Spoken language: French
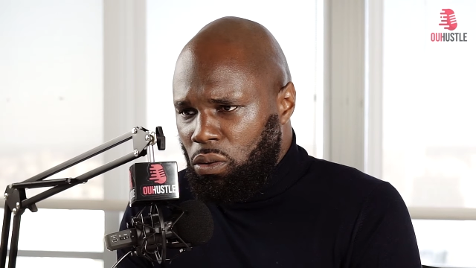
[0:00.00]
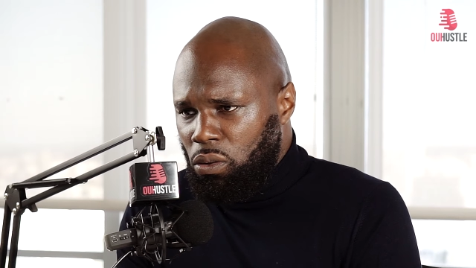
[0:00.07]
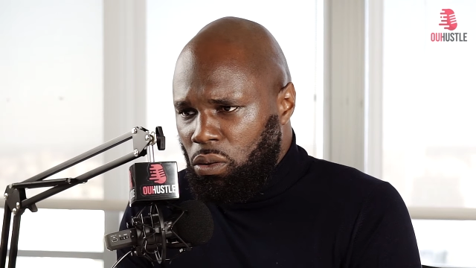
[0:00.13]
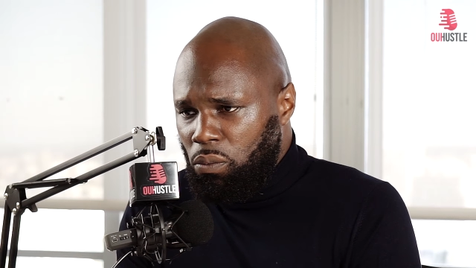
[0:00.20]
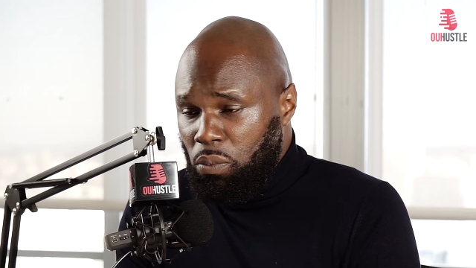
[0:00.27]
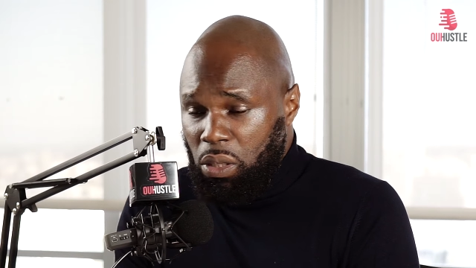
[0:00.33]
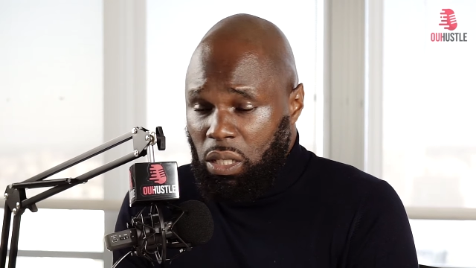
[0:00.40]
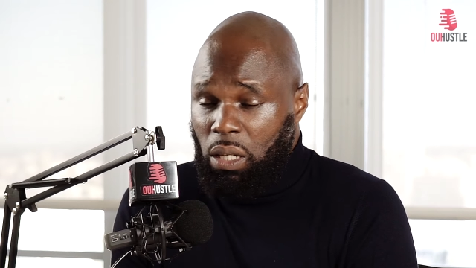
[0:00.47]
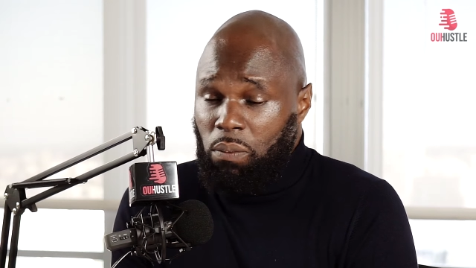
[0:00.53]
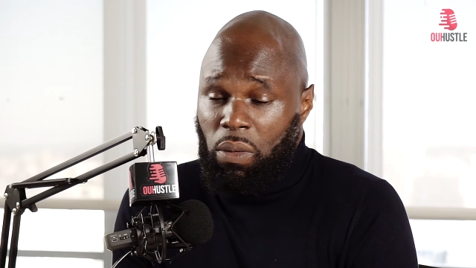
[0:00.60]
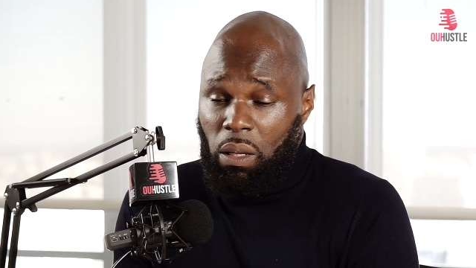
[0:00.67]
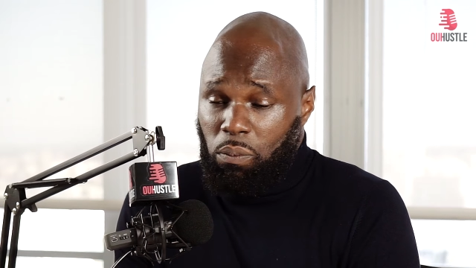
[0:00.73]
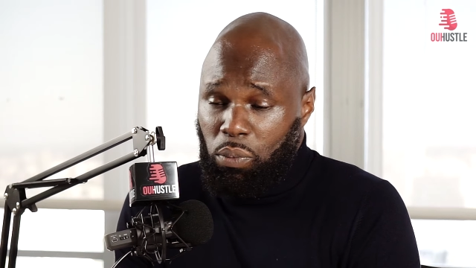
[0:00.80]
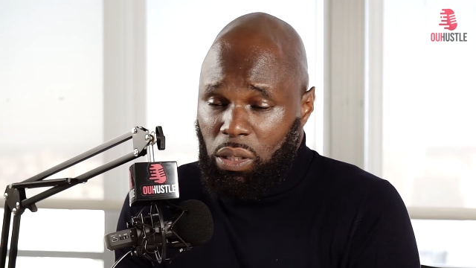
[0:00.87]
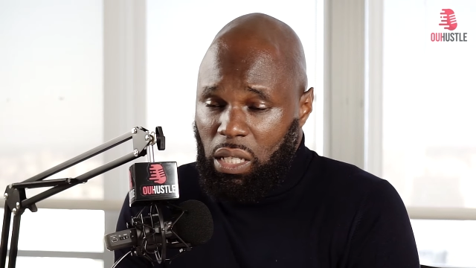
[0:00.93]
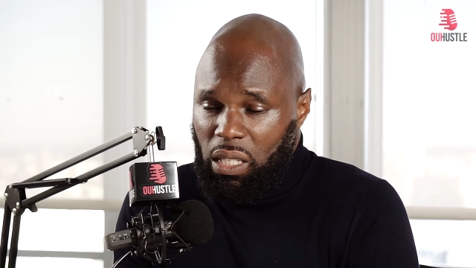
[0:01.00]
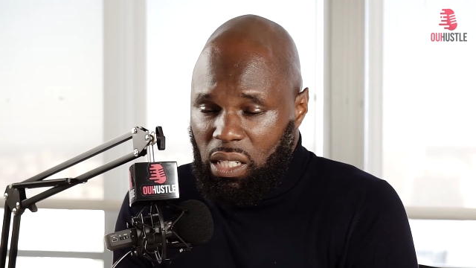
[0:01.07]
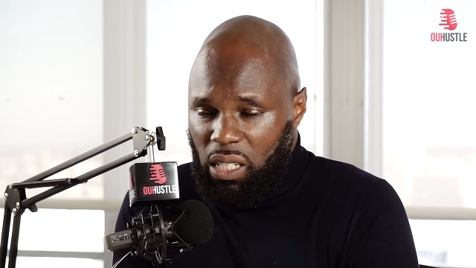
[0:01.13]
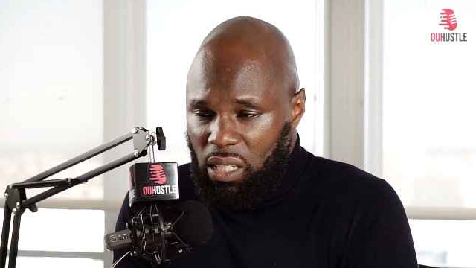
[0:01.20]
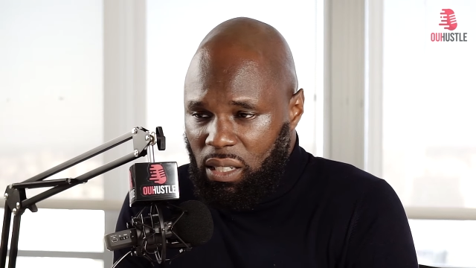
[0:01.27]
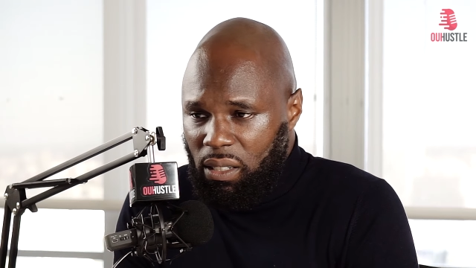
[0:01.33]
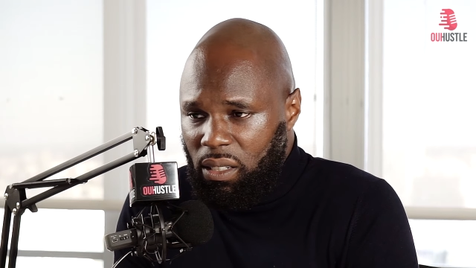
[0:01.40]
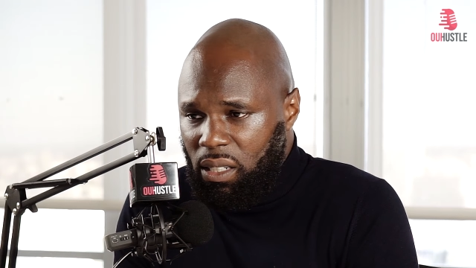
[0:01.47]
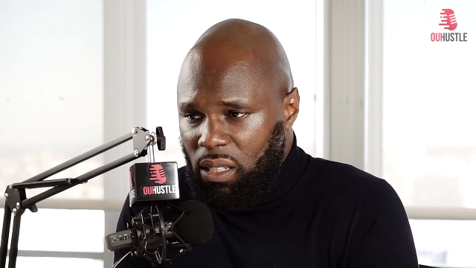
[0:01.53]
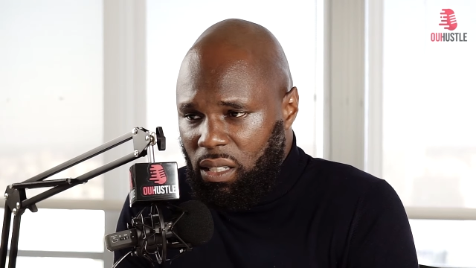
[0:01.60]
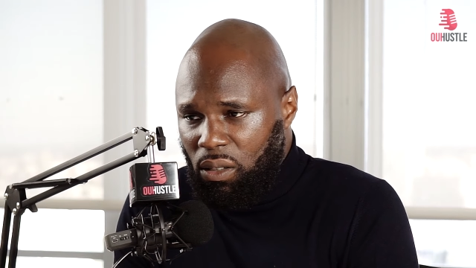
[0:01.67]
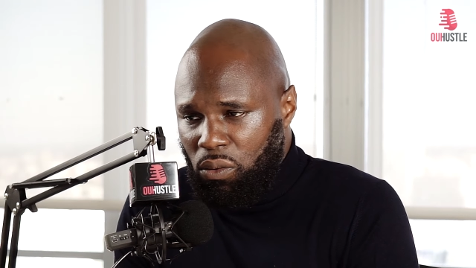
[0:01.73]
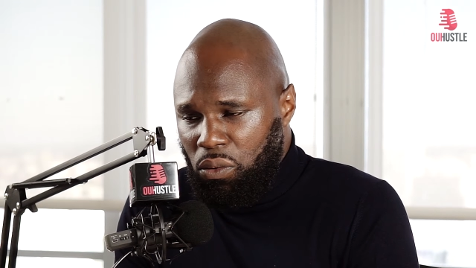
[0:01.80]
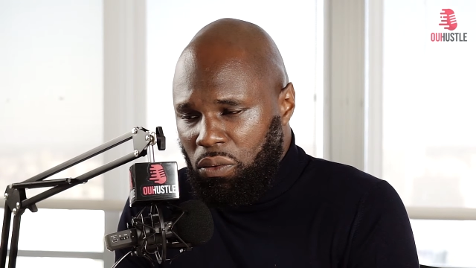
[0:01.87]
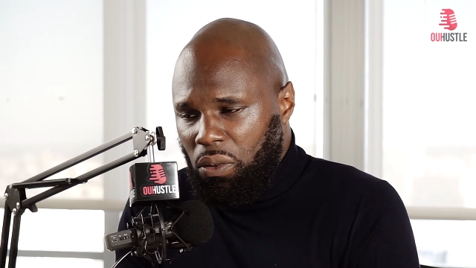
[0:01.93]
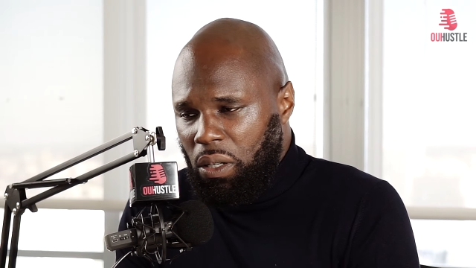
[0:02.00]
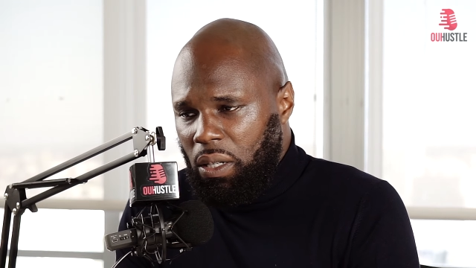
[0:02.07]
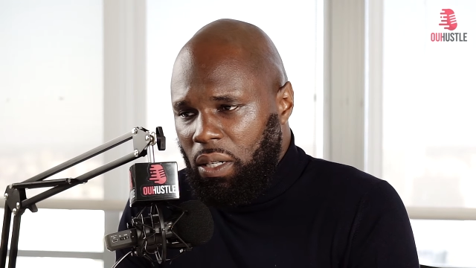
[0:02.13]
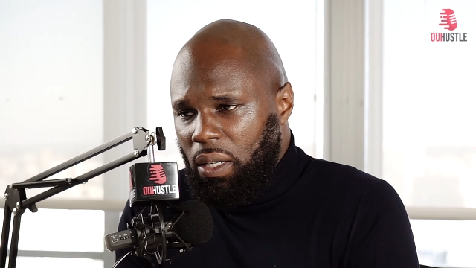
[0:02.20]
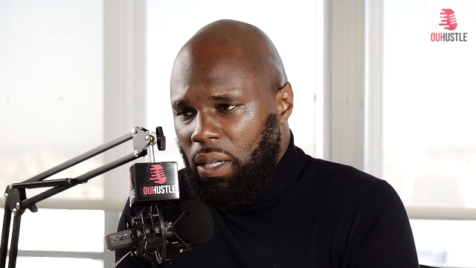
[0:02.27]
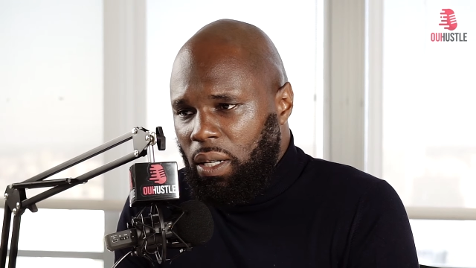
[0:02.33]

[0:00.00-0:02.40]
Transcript: notre, parce qu'il y a peut-être qui, qui découvre